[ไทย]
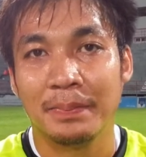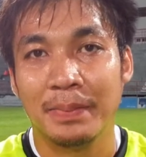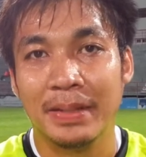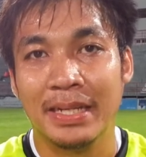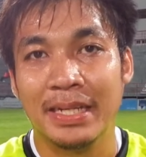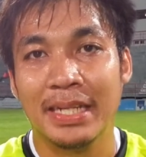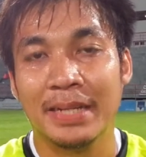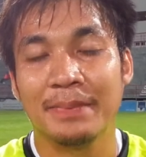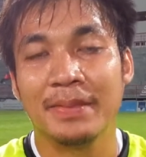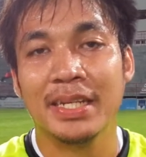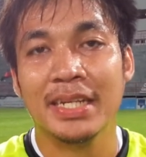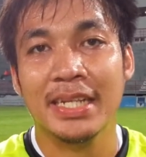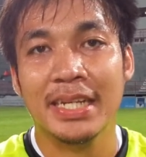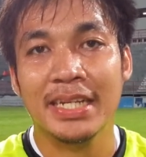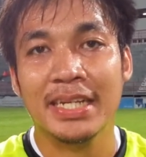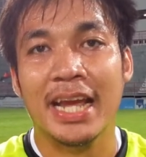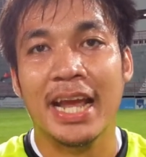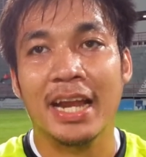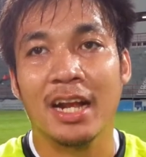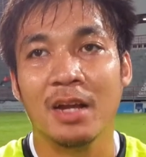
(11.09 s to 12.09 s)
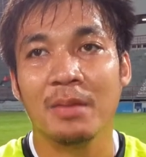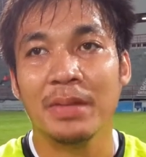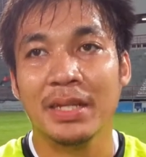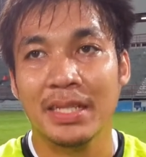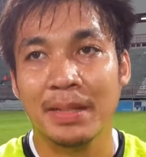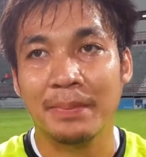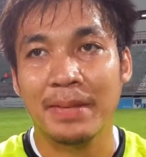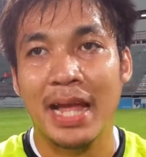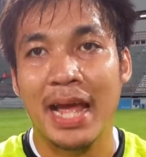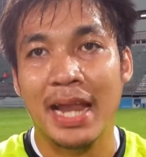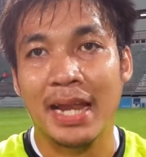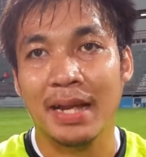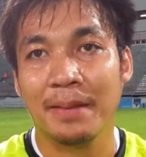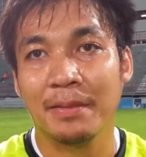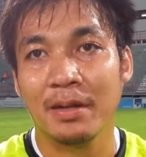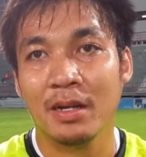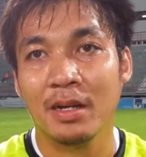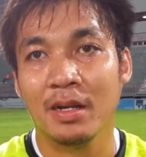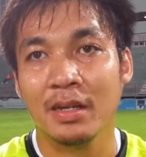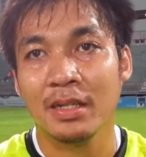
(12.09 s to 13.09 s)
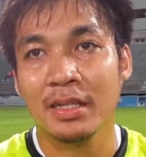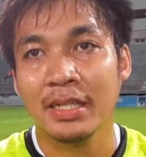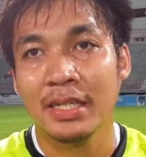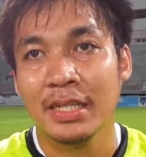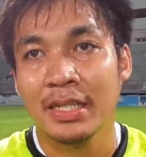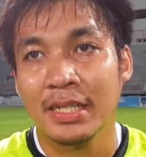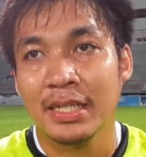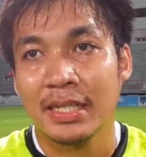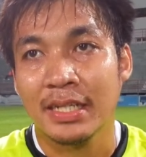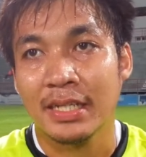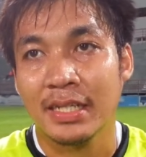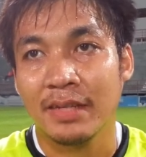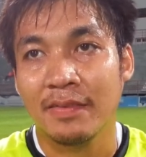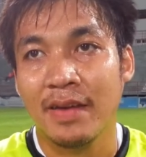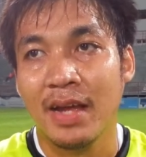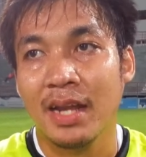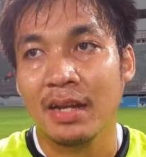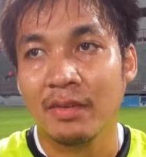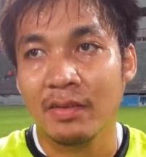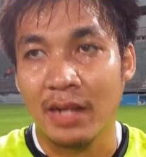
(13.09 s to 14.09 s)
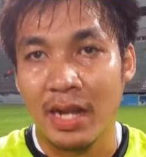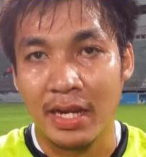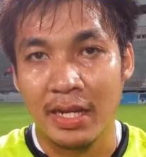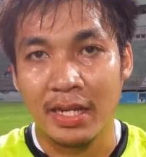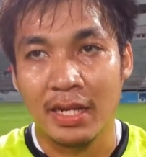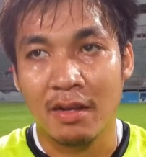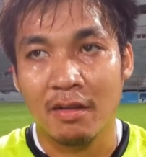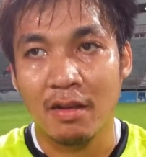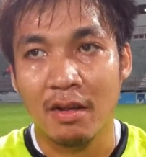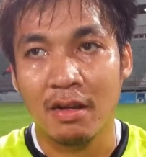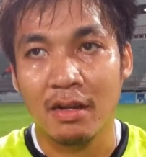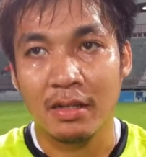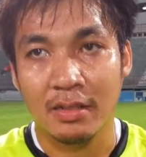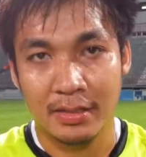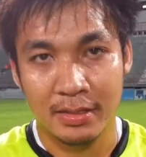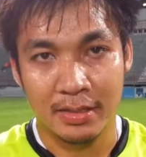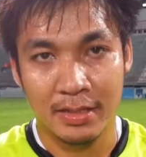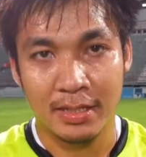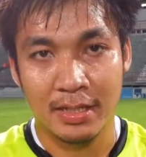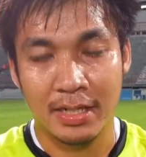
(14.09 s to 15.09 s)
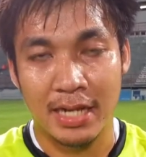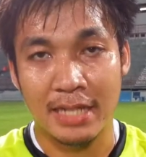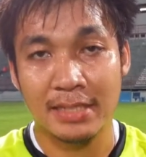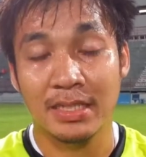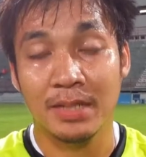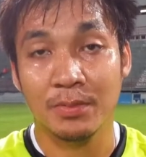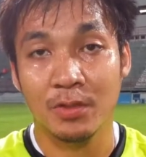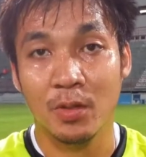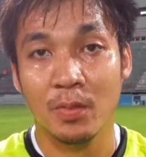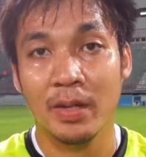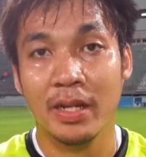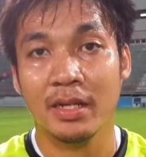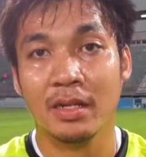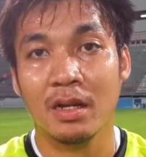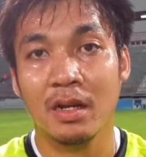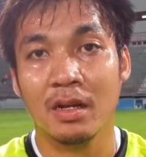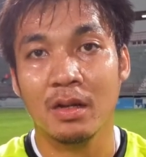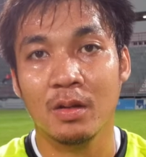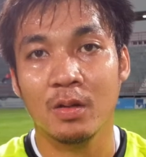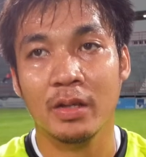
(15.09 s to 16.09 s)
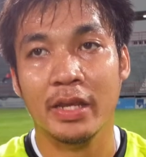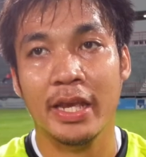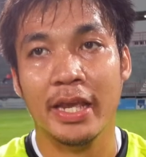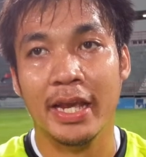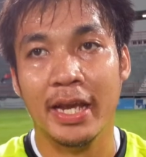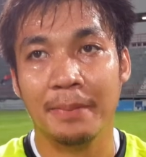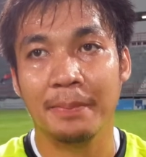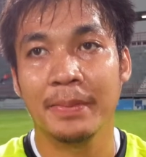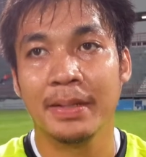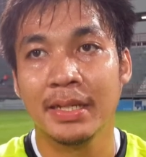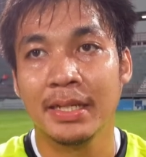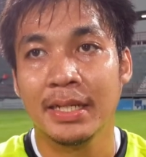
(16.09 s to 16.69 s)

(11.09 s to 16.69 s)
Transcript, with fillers: เป็นทีมที่ยิ่งใหญ่แล้วก็มีตำนานครับแล้วก็คิดว่าฤดูกาลนี้เราก็การเสริมตัวผู้เล่นก็โอเคครับ